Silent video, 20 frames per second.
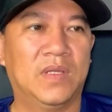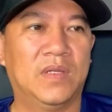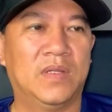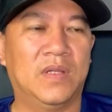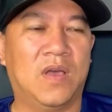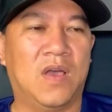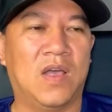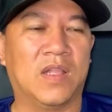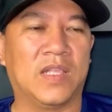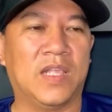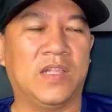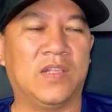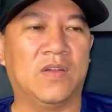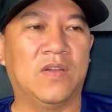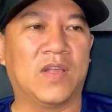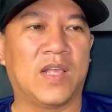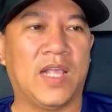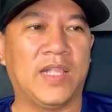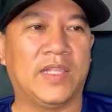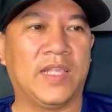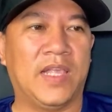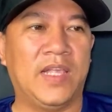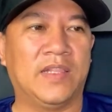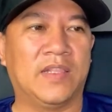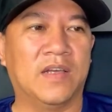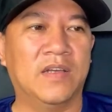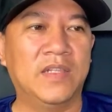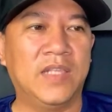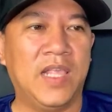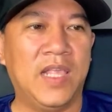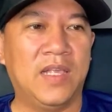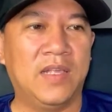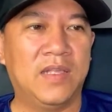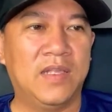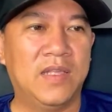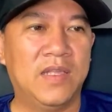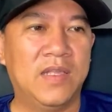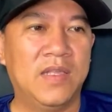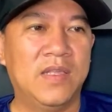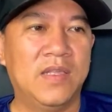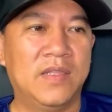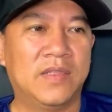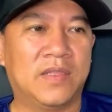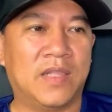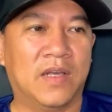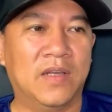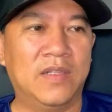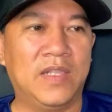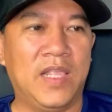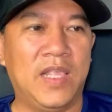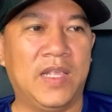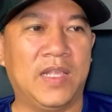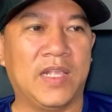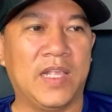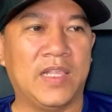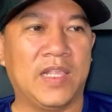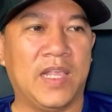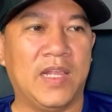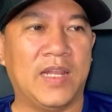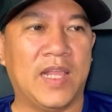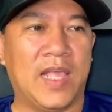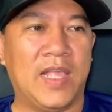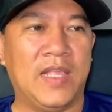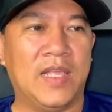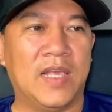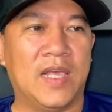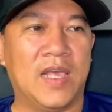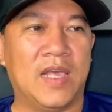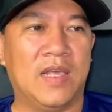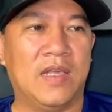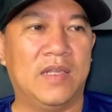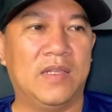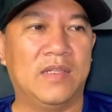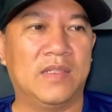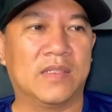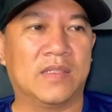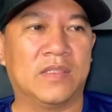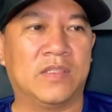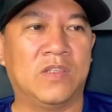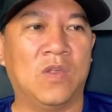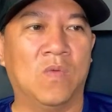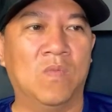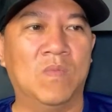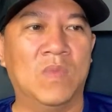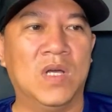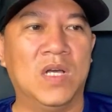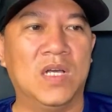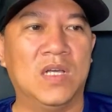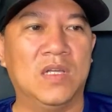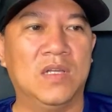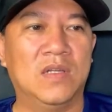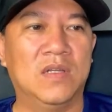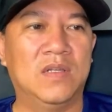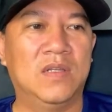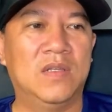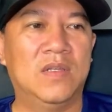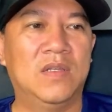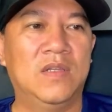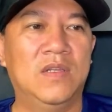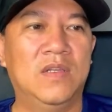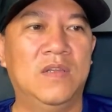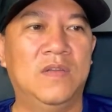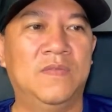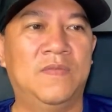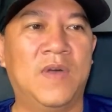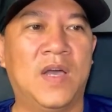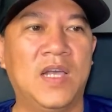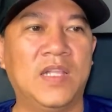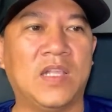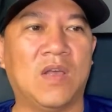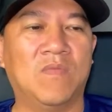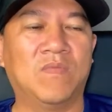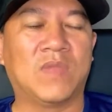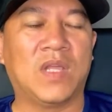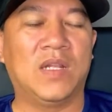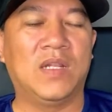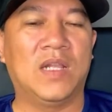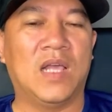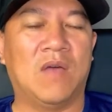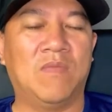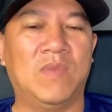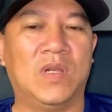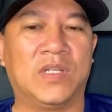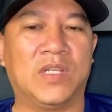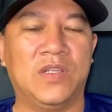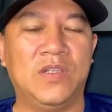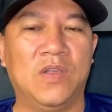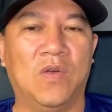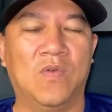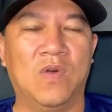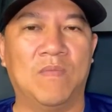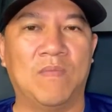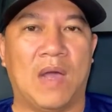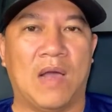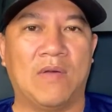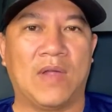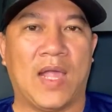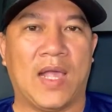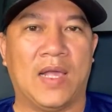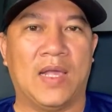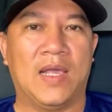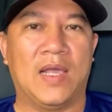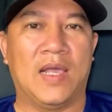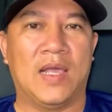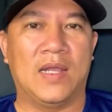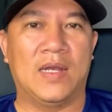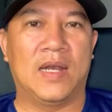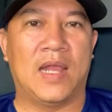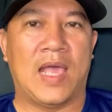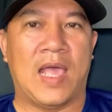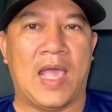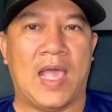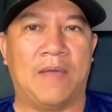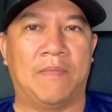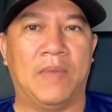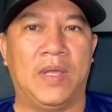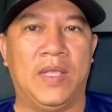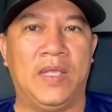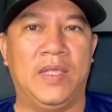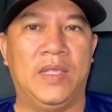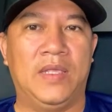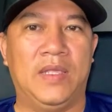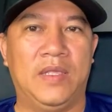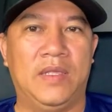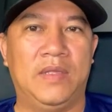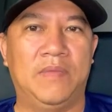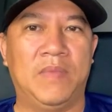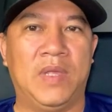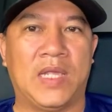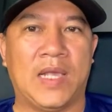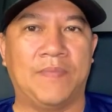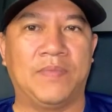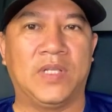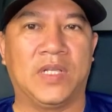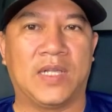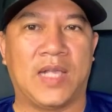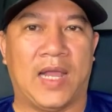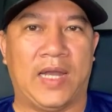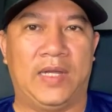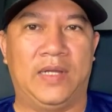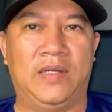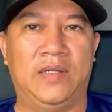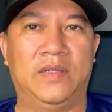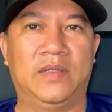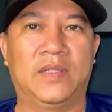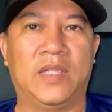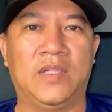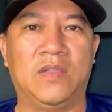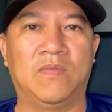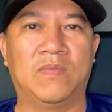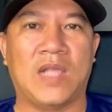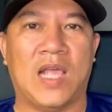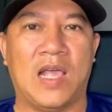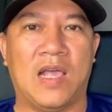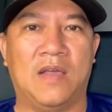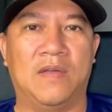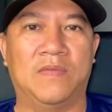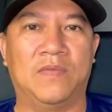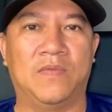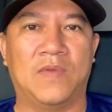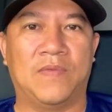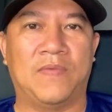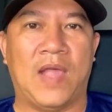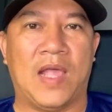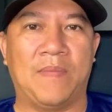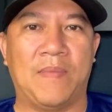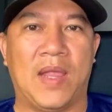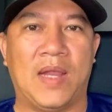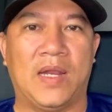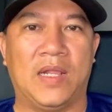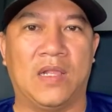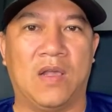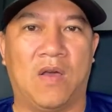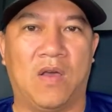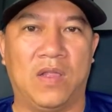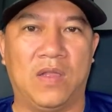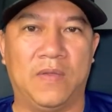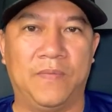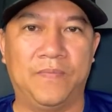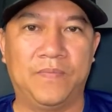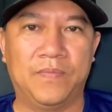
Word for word: đó thì tôi nói các anh chị tự nhiên tự nhiên cái chị này á trùng bước với thông tin đó, ông được sư vũ ông bảo rằng á, là bị bị cấm xuất cảnh thì chúng ta cũng phải phản biện đây thôi